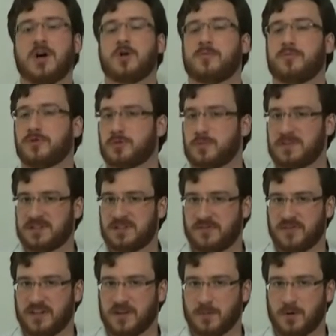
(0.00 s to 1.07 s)
plus
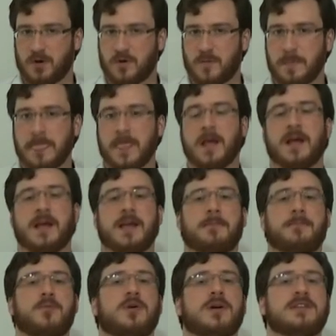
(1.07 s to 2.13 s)
spécifiquement, et
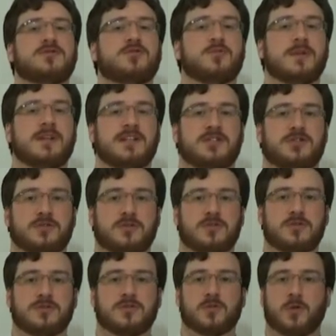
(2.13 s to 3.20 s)
pour résumer les
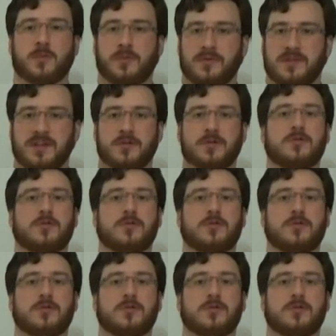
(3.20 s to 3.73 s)
choses, on peut dire que